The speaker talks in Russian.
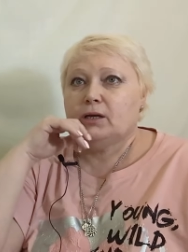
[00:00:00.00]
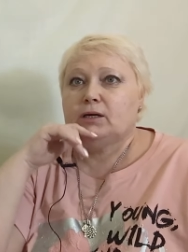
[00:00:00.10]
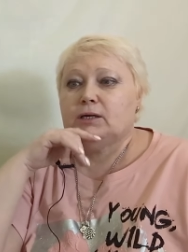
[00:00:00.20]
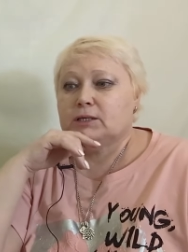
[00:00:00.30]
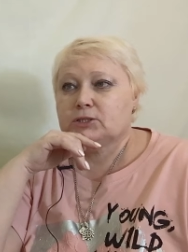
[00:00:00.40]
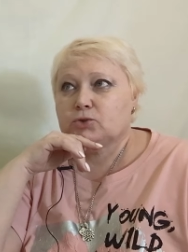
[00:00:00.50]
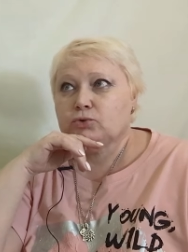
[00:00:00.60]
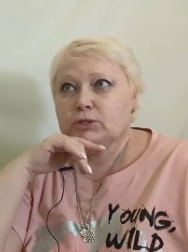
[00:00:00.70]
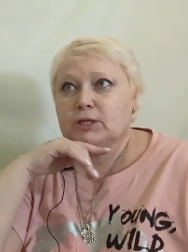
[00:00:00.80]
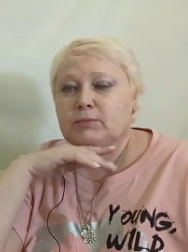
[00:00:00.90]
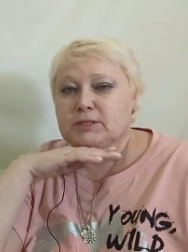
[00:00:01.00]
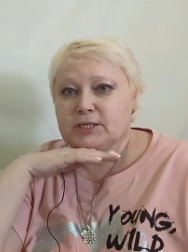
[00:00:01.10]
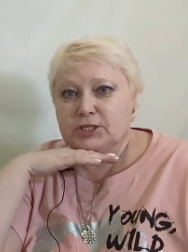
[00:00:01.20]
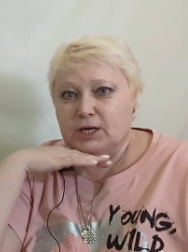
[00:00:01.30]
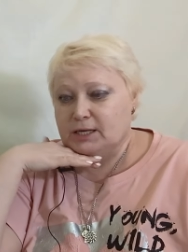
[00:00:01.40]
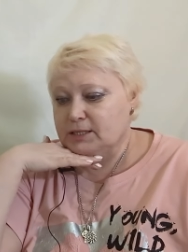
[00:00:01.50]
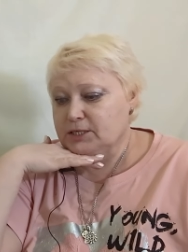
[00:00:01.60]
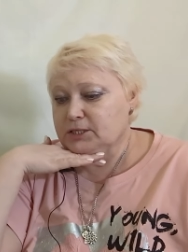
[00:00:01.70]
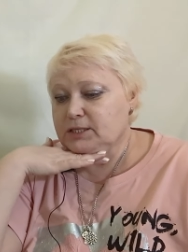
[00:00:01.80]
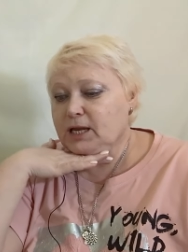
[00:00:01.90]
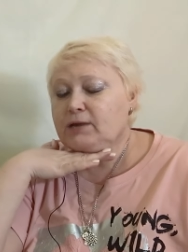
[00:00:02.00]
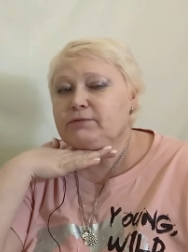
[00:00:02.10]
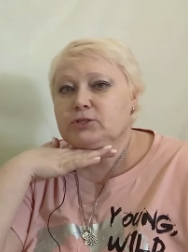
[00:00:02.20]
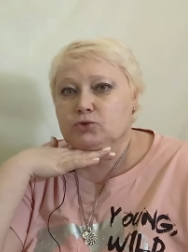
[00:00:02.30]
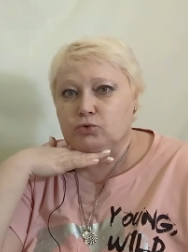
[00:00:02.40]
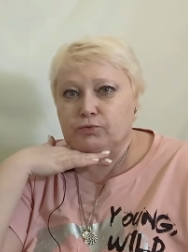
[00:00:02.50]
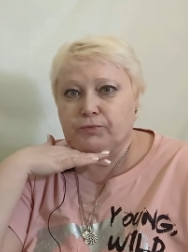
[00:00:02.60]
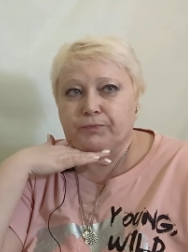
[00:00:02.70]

А что это обозначает? Значит, для весов.